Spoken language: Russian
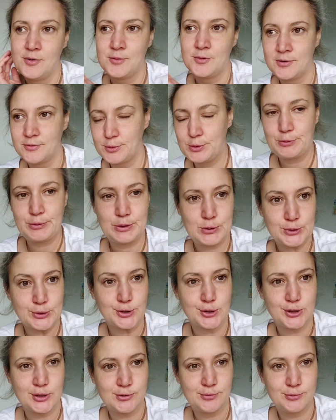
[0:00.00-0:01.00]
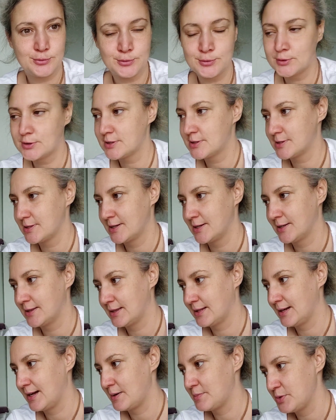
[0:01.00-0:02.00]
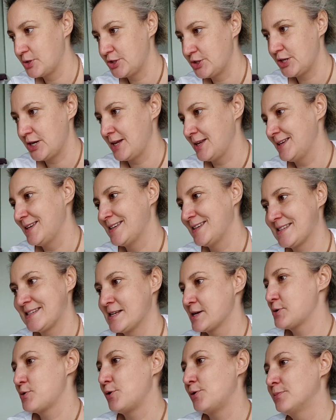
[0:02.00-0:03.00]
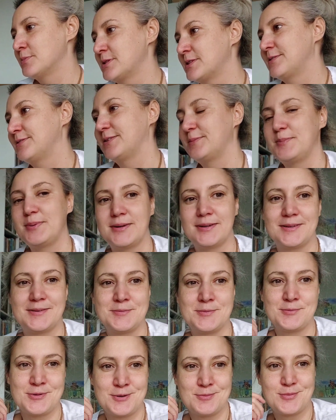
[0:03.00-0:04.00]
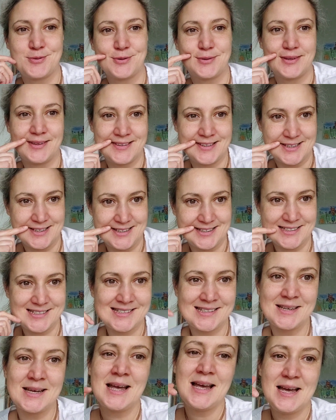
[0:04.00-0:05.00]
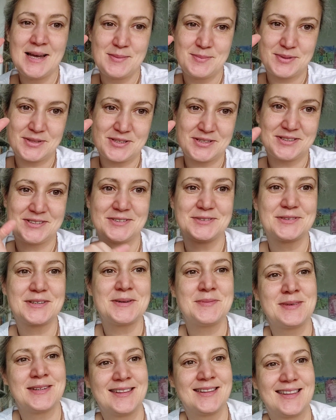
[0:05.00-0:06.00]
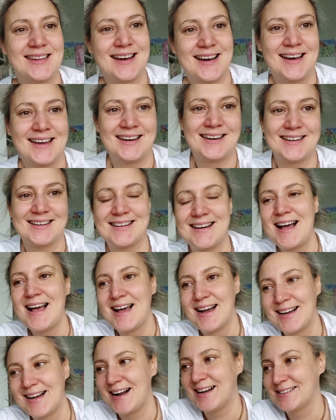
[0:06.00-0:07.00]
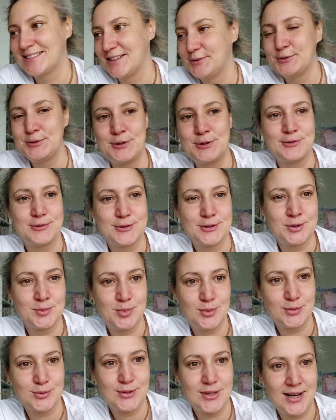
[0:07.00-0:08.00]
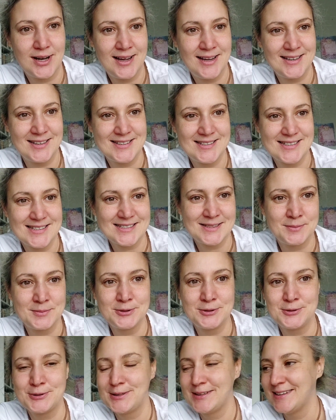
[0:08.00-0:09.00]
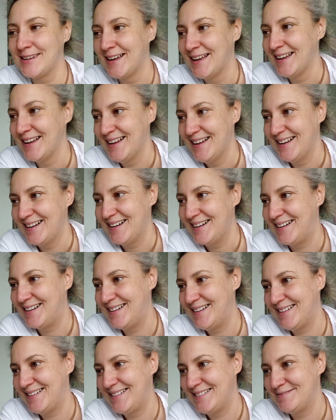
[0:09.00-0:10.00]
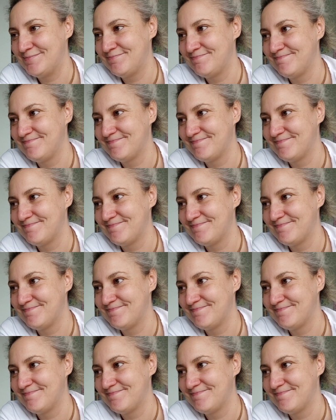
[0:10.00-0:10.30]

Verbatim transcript: у него ведь тоже есть функция, это общение и знакомство, поэтому мне будет интересно. Пишите в комментариях, как давно вы наблюдаете за мной, что